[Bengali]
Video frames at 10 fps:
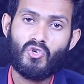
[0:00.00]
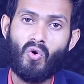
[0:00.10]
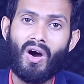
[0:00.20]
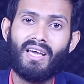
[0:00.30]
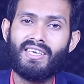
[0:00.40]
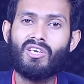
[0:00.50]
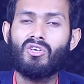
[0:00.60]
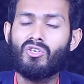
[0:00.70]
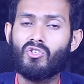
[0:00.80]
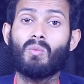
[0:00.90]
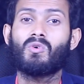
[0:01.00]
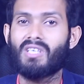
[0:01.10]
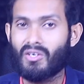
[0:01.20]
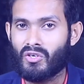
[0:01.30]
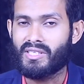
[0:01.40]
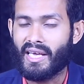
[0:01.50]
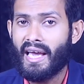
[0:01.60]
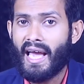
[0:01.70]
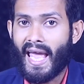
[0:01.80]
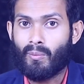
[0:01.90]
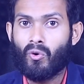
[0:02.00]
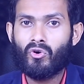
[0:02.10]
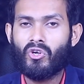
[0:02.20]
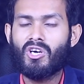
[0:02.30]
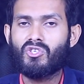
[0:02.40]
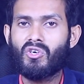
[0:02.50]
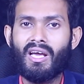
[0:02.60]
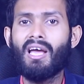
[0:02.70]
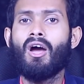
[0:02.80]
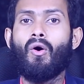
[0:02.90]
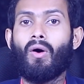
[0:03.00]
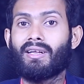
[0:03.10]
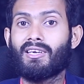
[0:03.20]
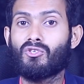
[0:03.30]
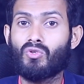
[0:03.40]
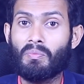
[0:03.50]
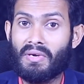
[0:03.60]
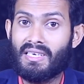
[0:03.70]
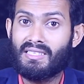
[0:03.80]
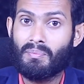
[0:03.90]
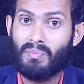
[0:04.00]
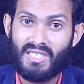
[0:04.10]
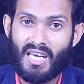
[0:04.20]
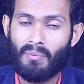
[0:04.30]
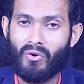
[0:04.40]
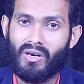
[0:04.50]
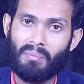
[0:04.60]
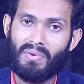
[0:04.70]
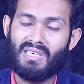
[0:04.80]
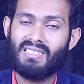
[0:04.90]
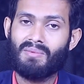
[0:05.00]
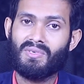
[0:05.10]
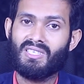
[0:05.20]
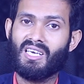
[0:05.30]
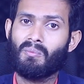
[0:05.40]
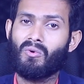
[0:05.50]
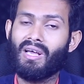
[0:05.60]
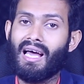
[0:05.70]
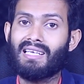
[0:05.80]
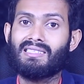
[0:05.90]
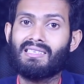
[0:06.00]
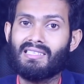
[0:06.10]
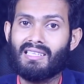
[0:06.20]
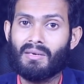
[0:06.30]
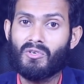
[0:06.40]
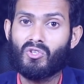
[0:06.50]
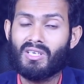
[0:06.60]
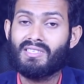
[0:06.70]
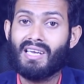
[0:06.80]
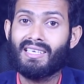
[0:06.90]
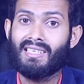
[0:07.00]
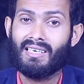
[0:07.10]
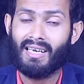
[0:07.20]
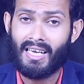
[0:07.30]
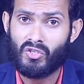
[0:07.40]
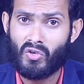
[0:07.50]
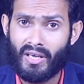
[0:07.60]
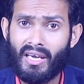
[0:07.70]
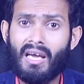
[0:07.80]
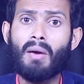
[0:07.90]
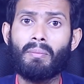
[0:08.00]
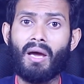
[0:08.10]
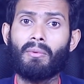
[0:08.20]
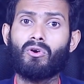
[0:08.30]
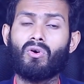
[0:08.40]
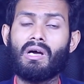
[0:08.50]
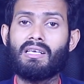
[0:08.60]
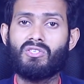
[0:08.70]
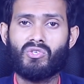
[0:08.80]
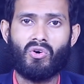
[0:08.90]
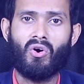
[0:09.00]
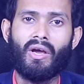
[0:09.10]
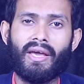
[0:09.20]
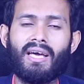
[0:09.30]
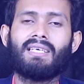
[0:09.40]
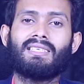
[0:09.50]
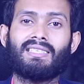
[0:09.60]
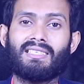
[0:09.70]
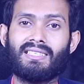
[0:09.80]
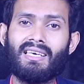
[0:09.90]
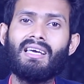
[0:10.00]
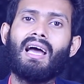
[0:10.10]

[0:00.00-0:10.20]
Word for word: সবাই কি সমস্যা রয়েছে এই হয়ে আসলে অনেকে শুধু পেনিসে পিসার পড়ে না পেনিসে পিসার পরে আস্তে আস্তে তার ভিতরে চাহিদাটা কাজ করে প্রাইভেট অঙ্গ স্ট্রং হয় সাথে সাথে